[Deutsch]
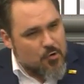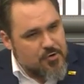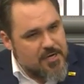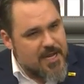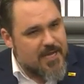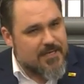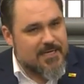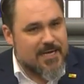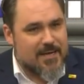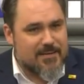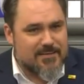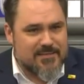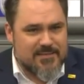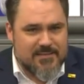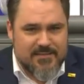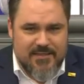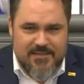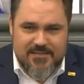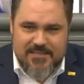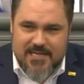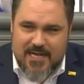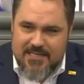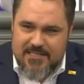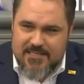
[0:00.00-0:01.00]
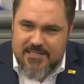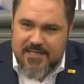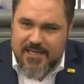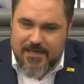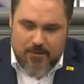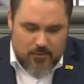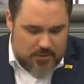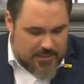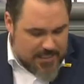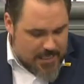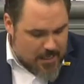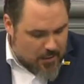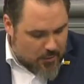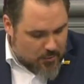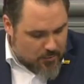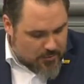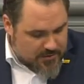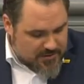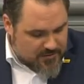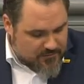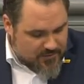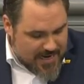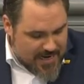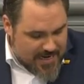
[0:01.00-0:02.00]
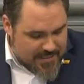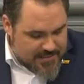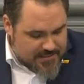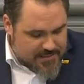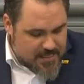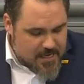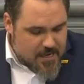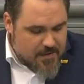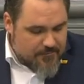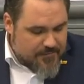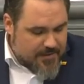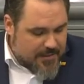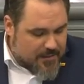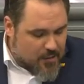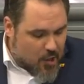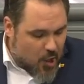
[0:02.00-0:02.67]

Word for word: und ganzen, des ganzen Regulierungswahns, wir